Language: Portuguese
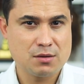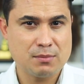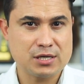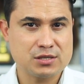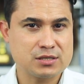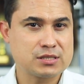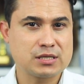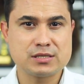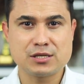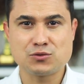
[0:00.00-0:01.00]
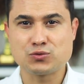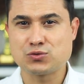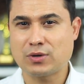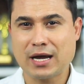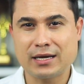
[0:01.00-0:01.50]
mechas que sejam
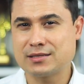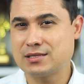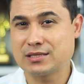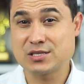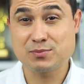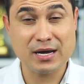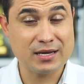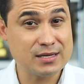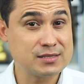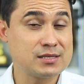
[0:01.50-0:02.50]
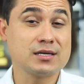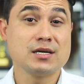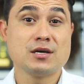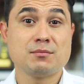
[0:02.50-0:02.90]
costuradas em transparência,